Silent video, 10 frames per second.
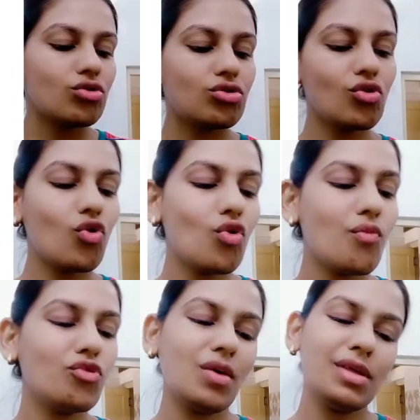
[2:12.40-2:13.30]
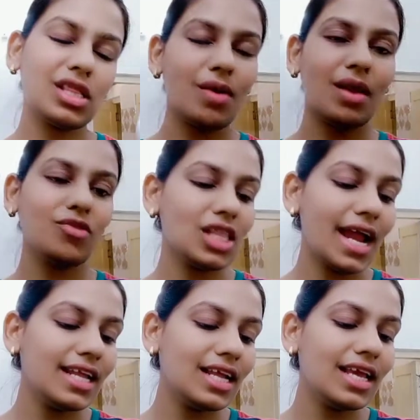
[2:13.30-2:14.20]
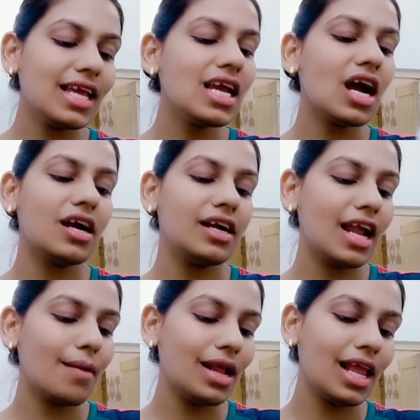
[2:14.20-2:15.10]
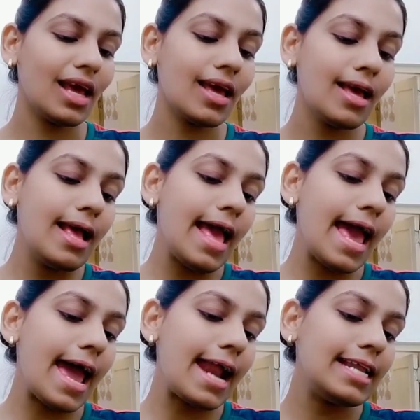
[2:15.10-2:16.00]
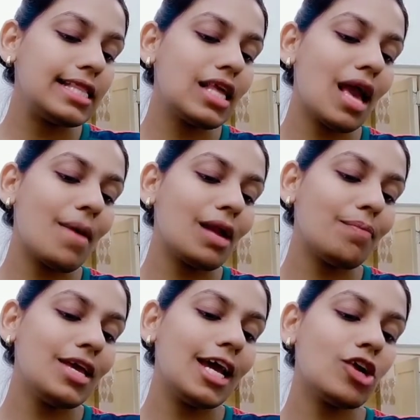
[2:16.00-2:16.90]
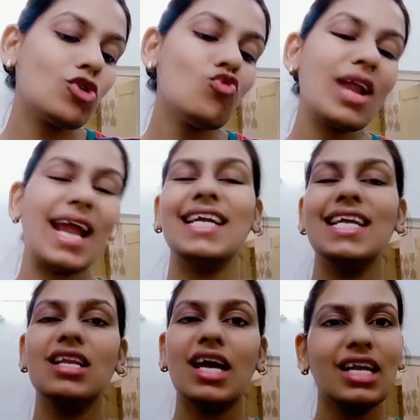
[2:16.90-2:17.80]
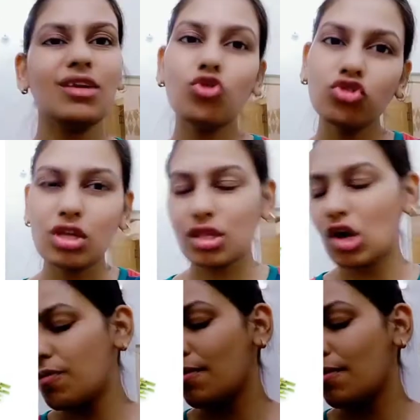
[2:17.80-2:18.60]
सो so, मुझे अभी इसके बारे में ज़्यादा आइडिया नहीं है ये हंड्रेड एम है एंड इसकी एम है टू नाइन कुछ डिस्काउंट पर